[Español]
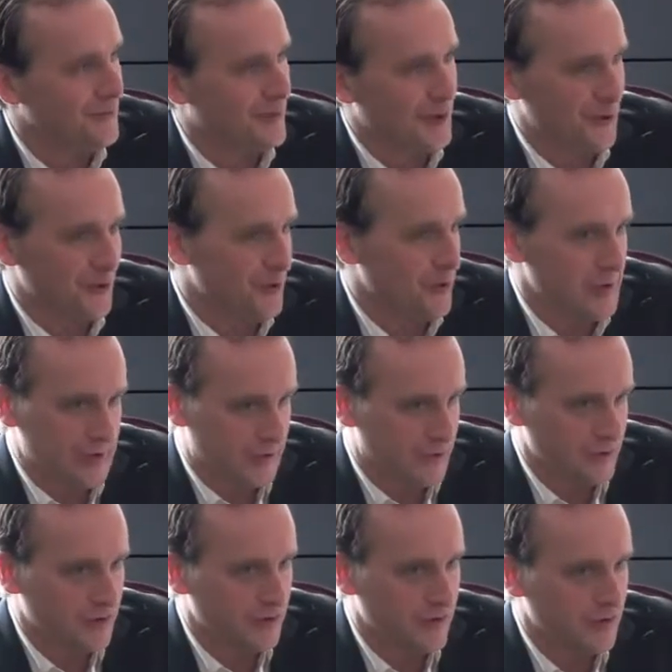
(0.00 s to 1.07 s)
Pero no,
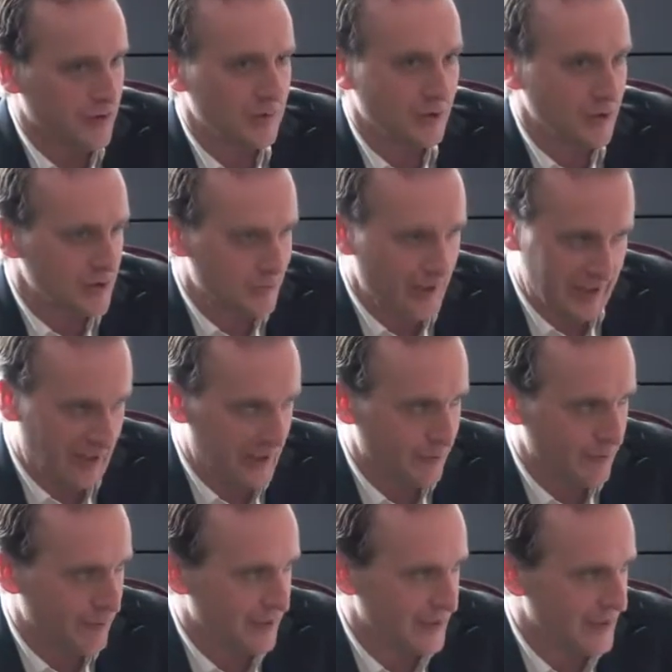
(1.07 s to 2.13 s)
esto es otro tipo de
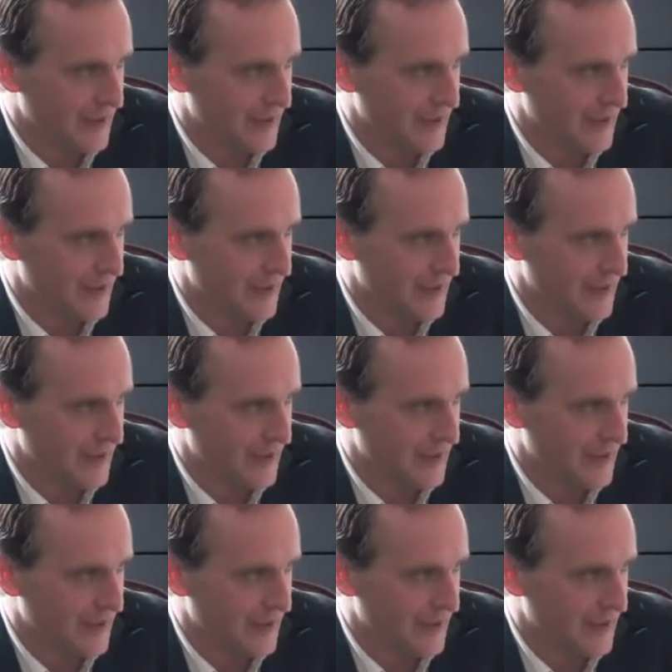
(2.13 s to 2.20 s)
espectáculo.